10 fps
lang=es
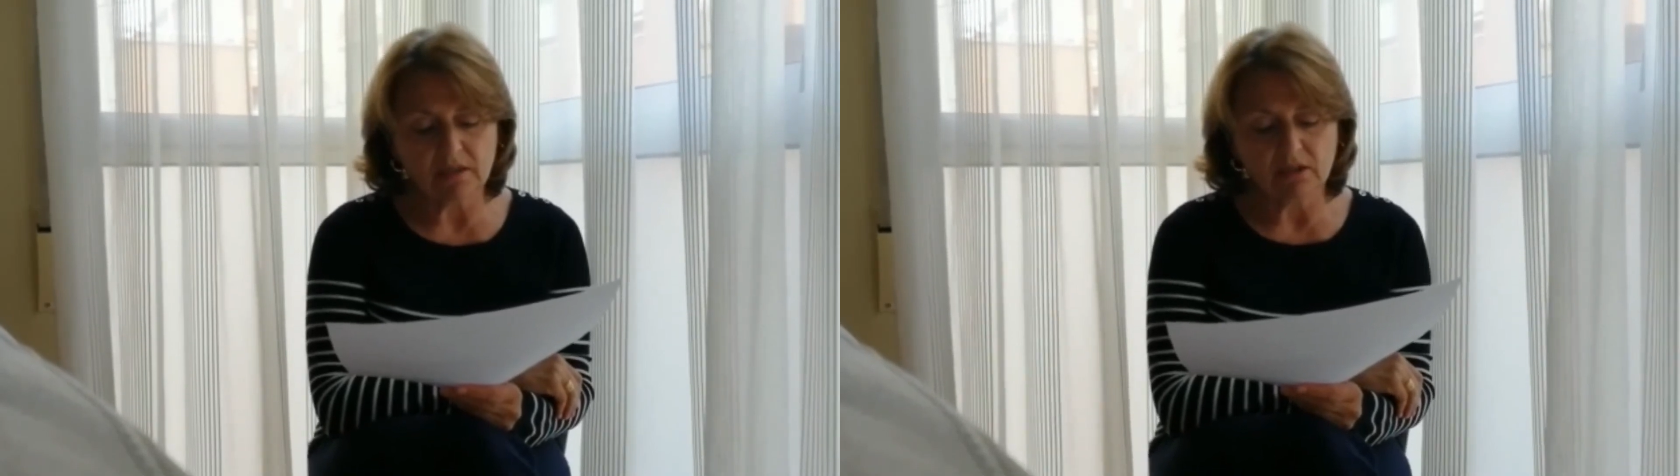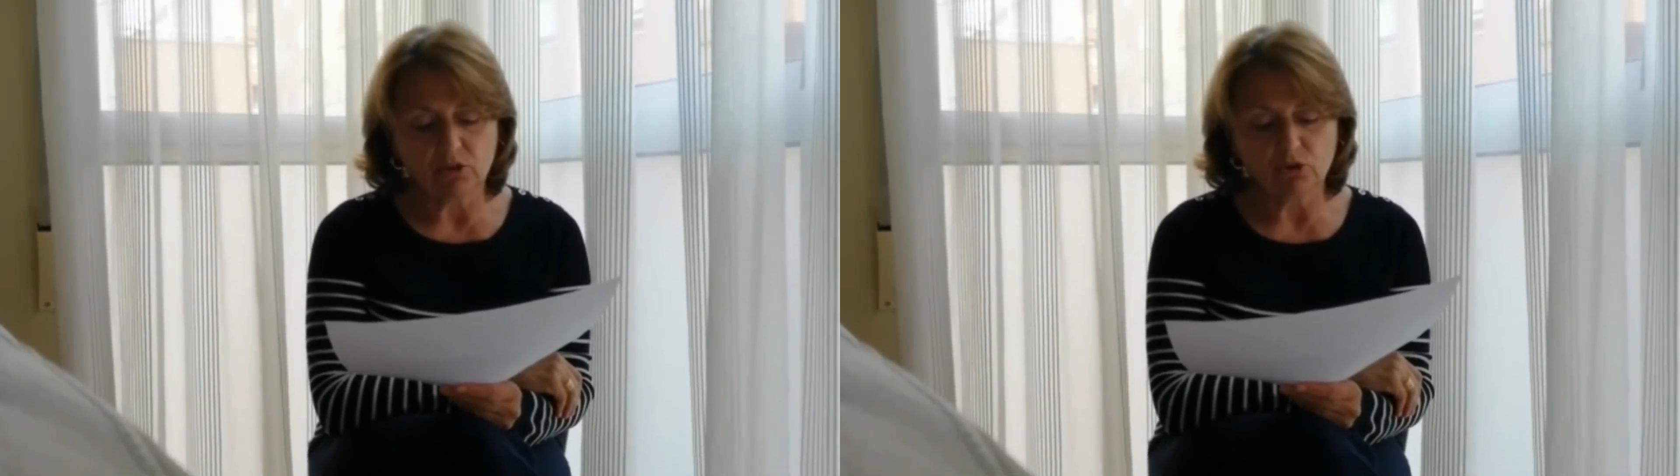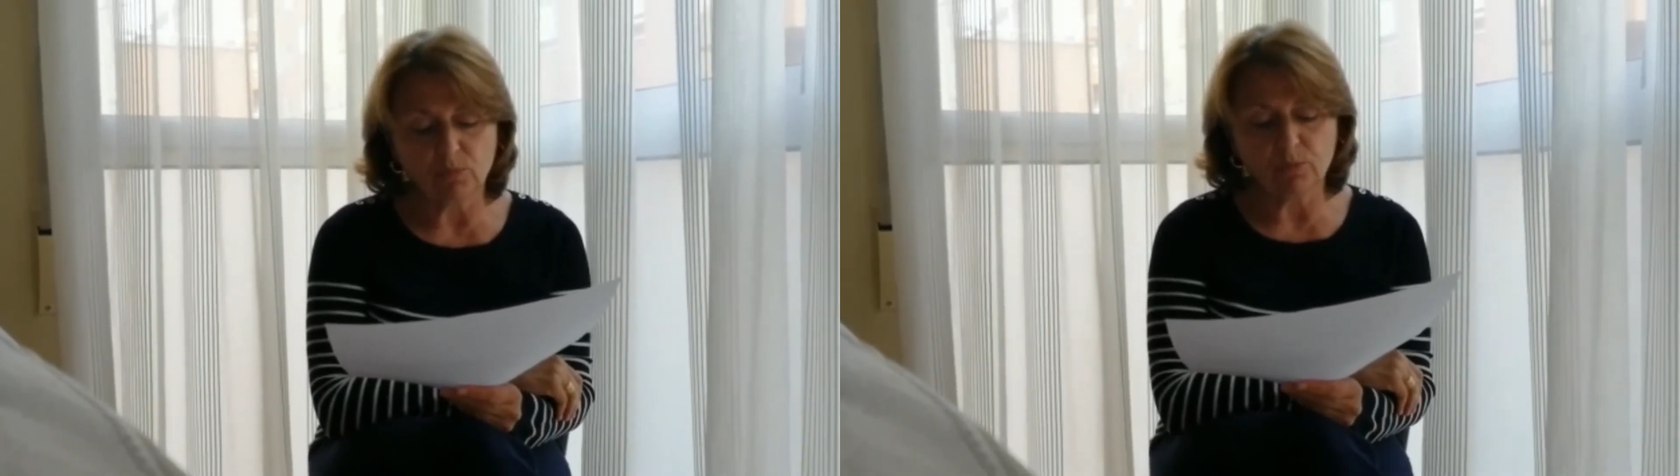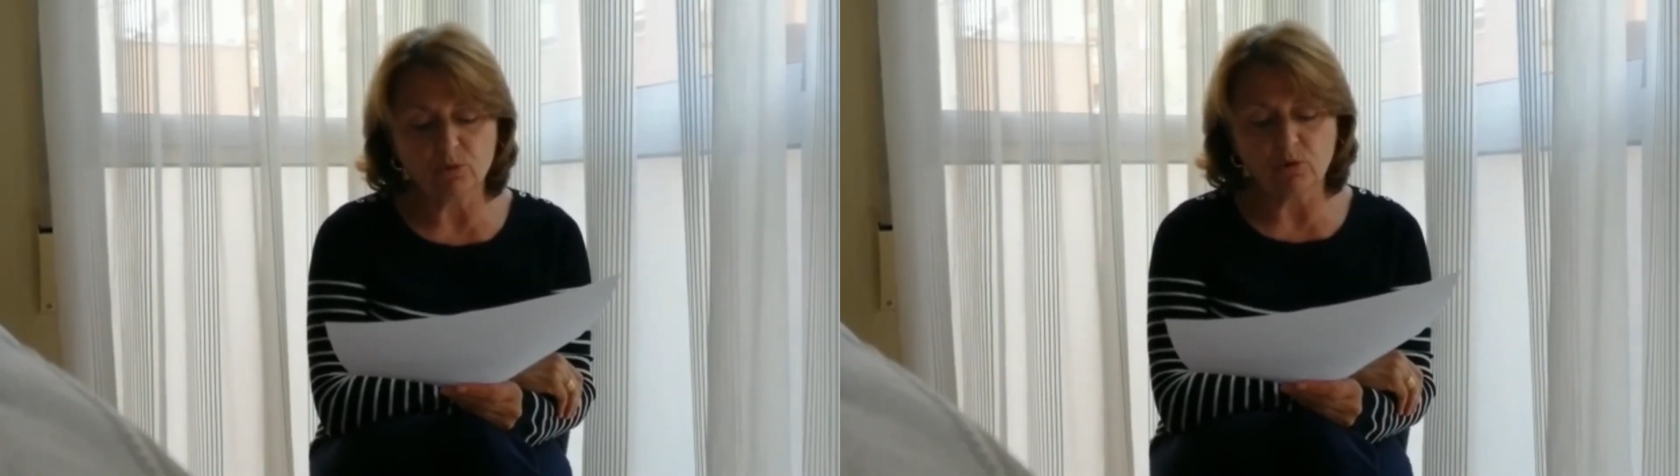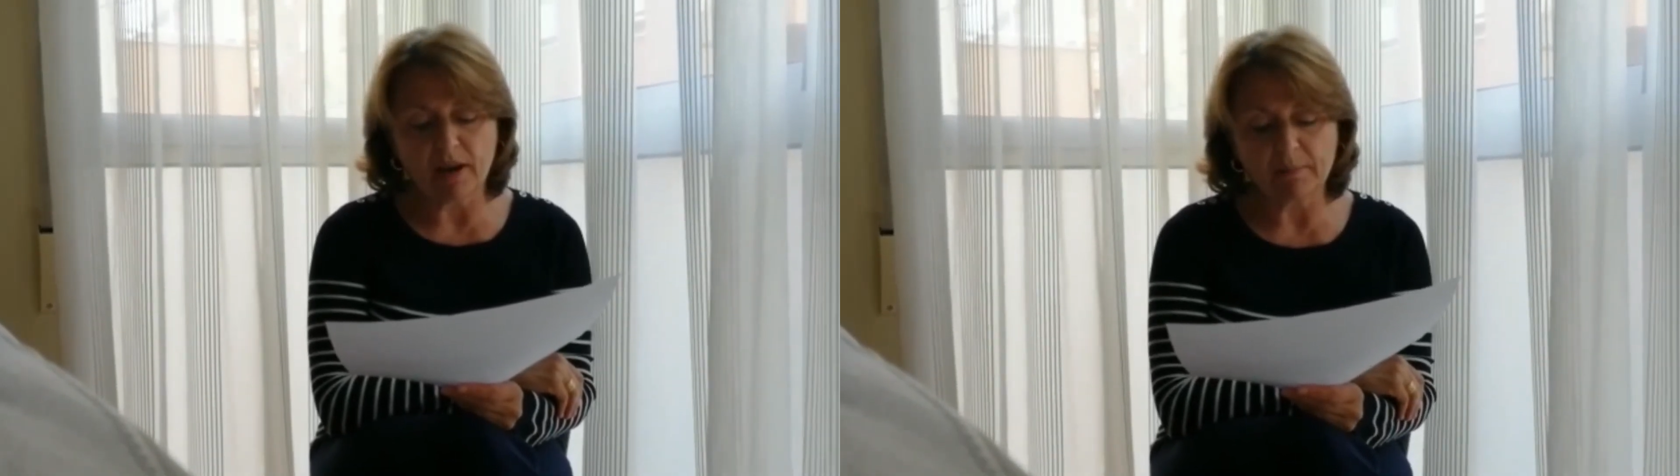no
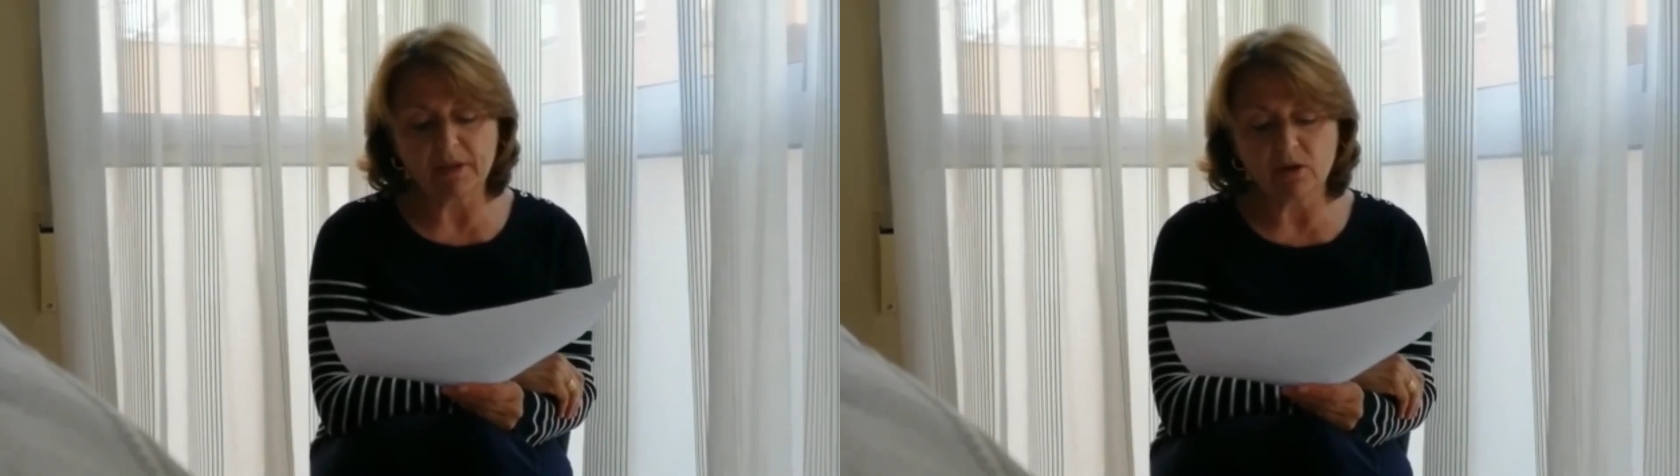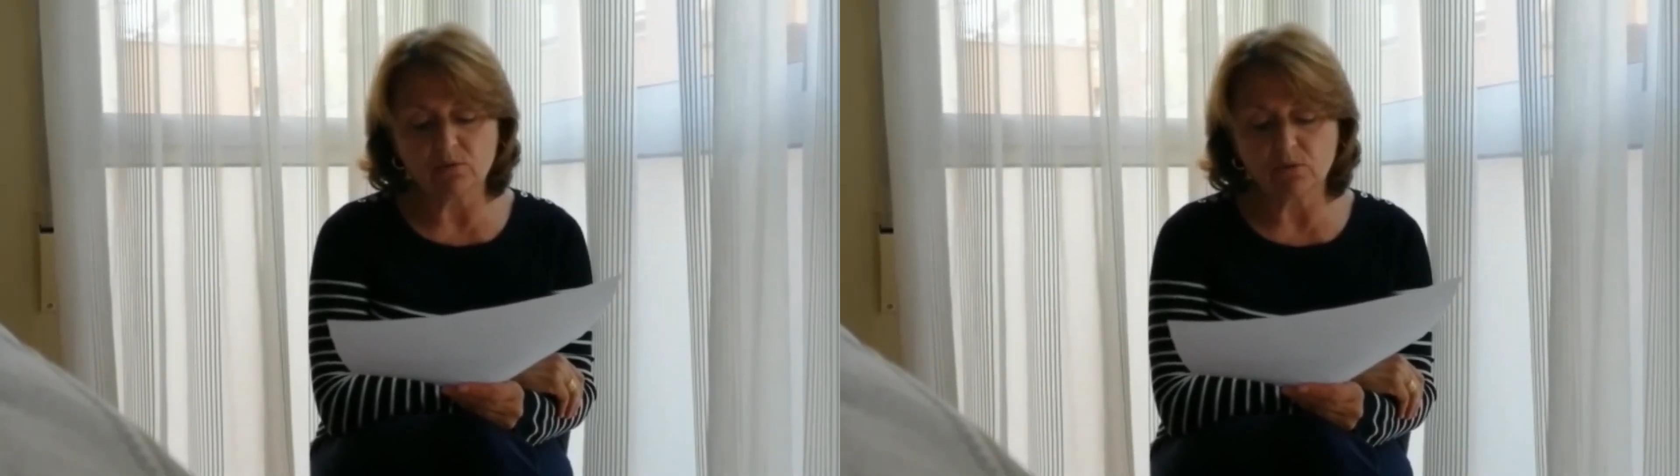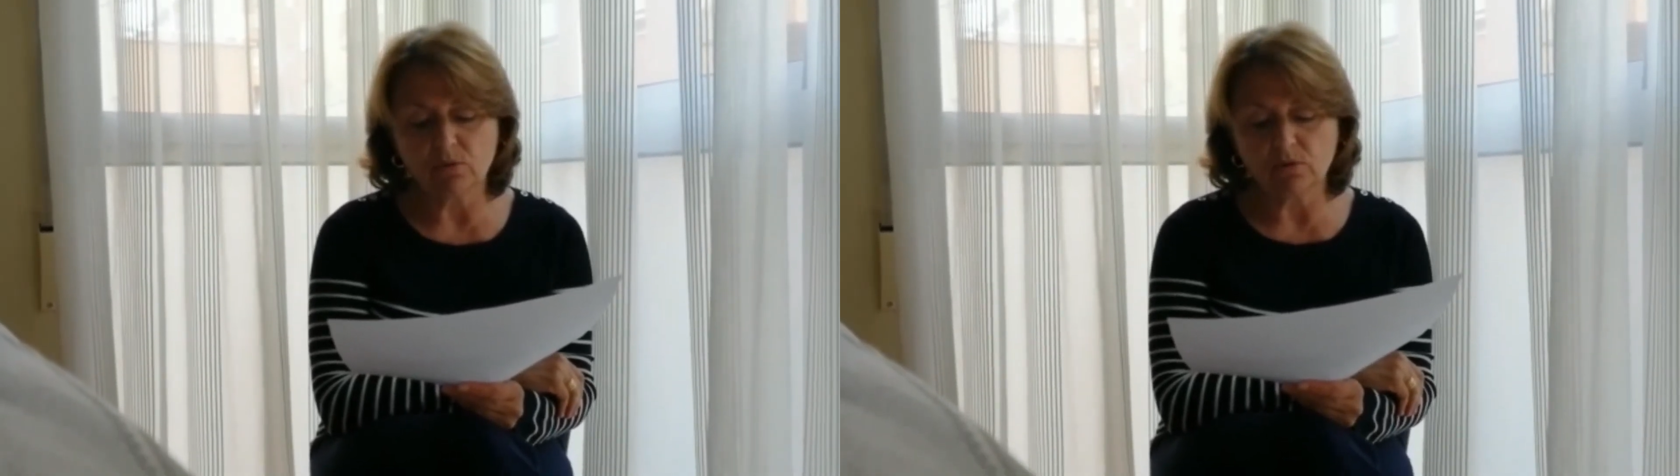pudo la miau